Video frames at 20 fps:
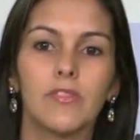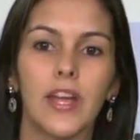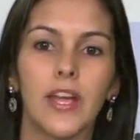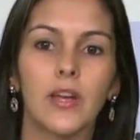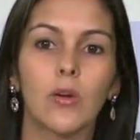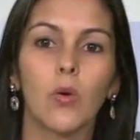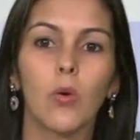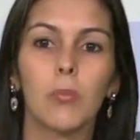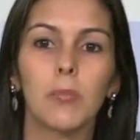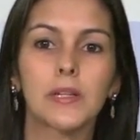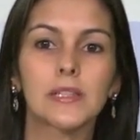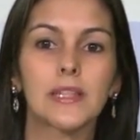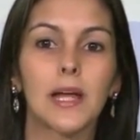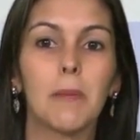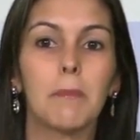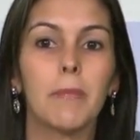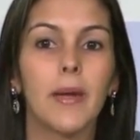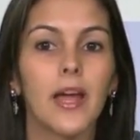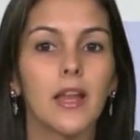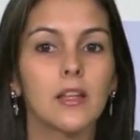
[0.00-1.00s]
vem com uma
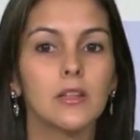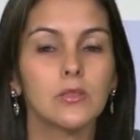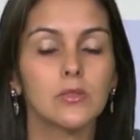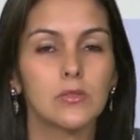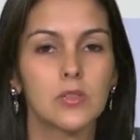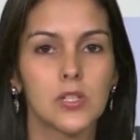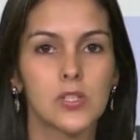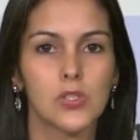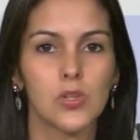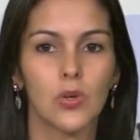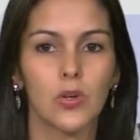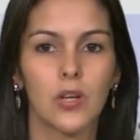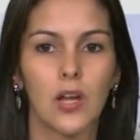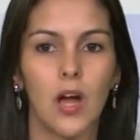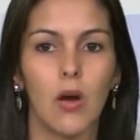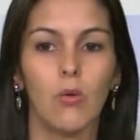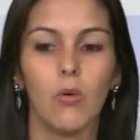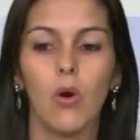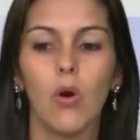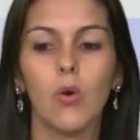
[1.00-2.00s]
tabela
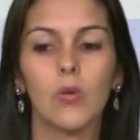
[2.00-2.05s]
nutricional,